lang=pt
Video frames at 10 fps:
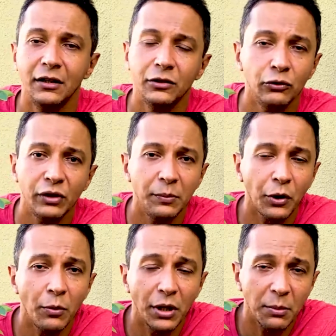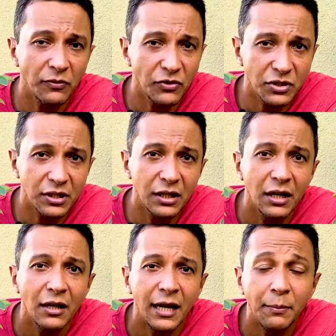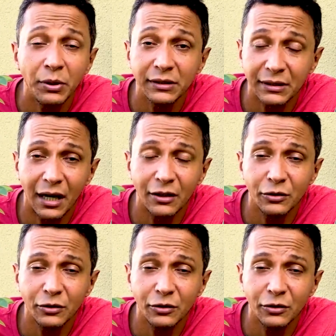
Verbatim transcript: não tem problema você replantá-la